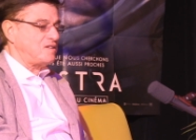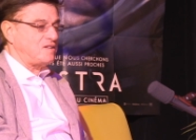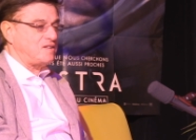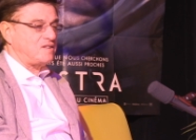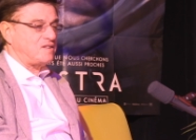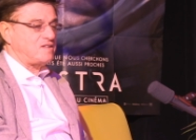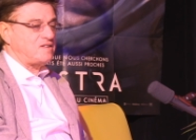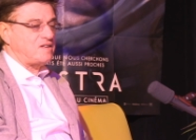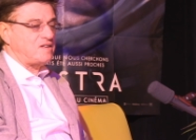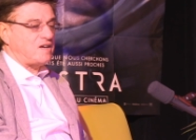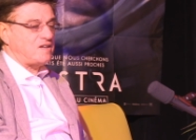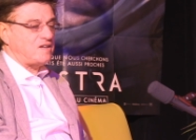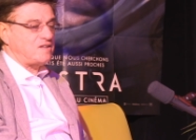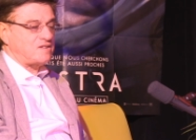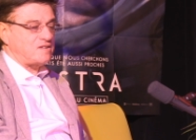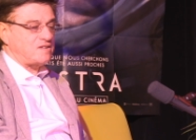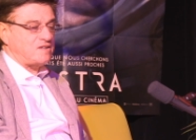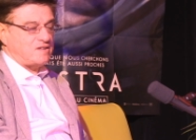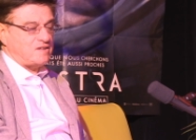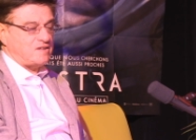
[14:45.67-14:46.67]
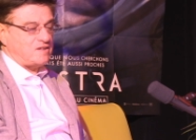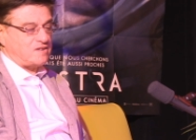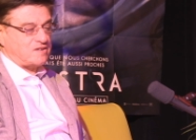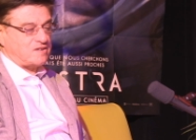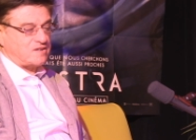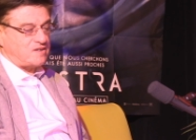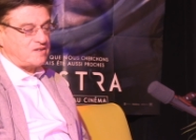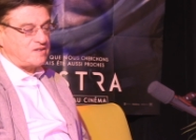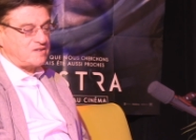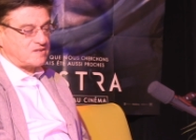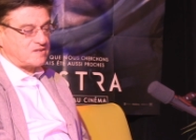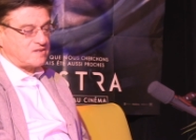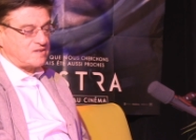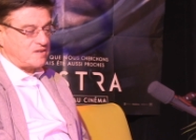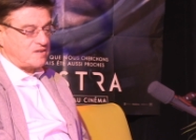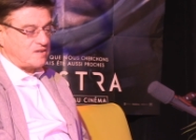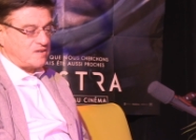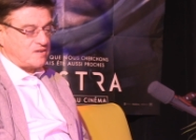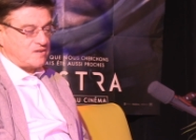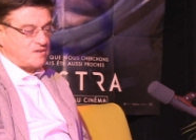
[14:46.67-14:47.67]
et qui a été écrite
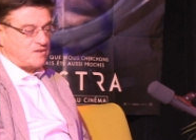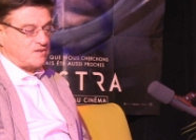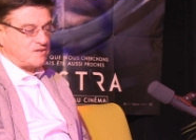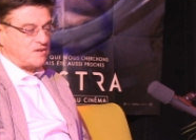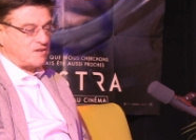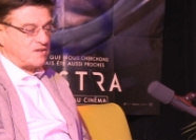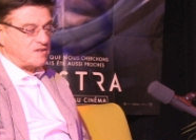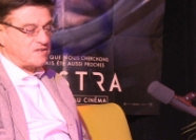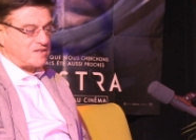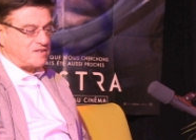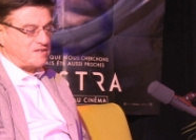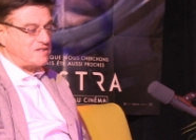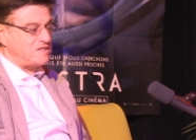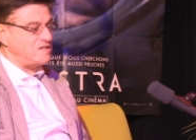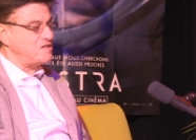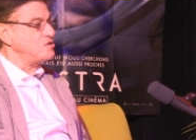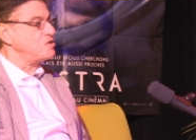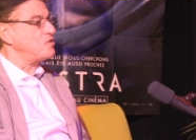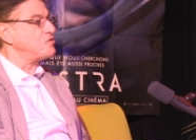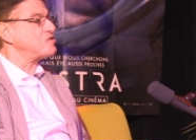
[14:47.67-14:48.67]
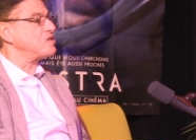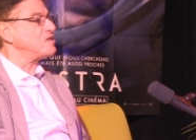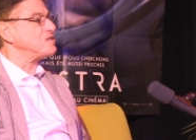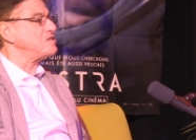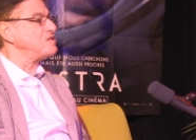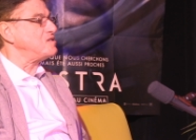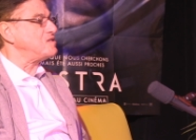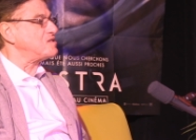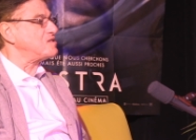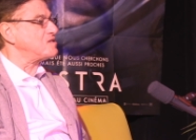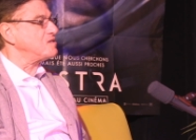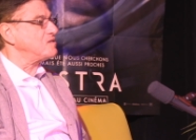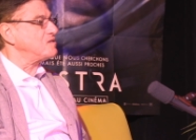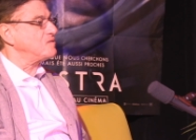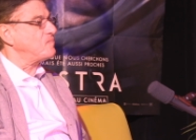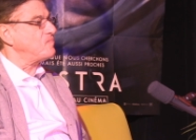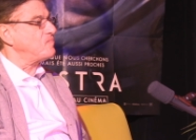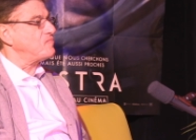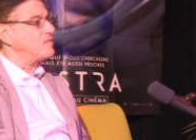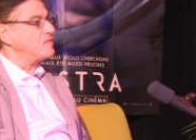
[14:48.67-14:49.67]
euh, dans les années 1910,
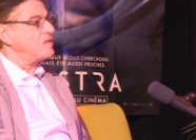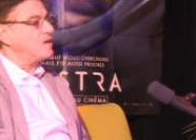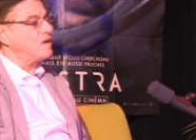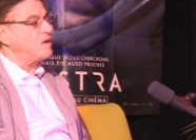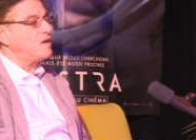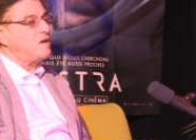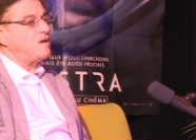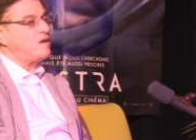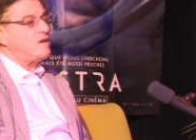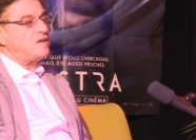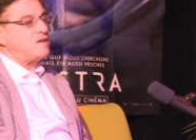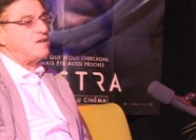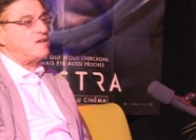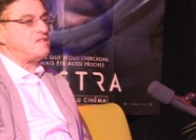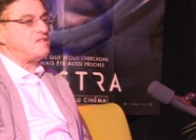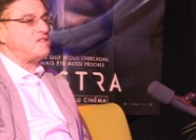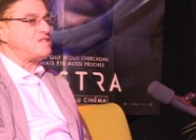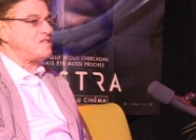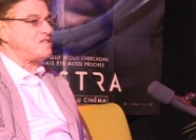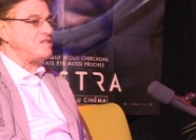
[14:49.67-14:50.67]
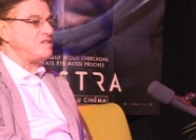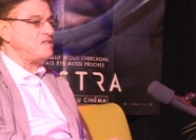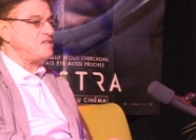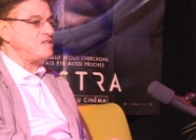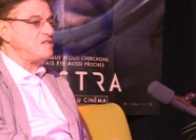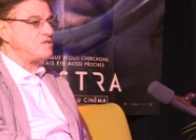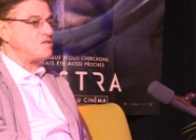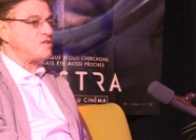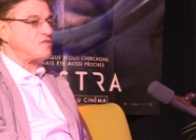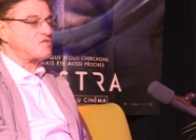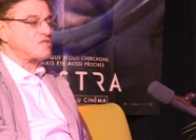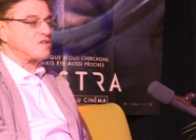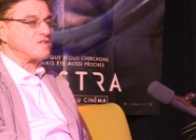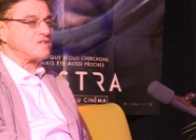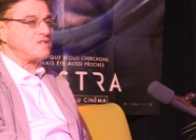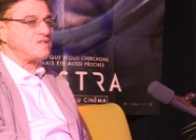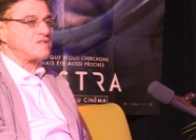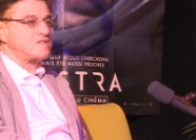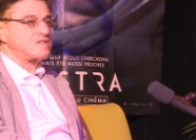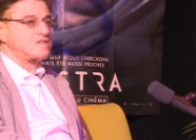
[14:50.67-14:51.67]
la décennie
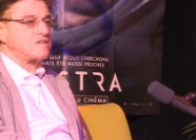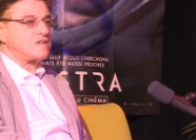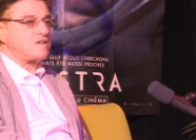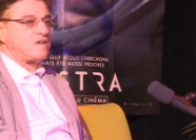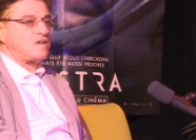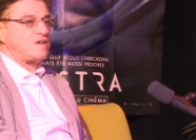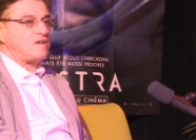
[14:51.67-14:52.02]
1910.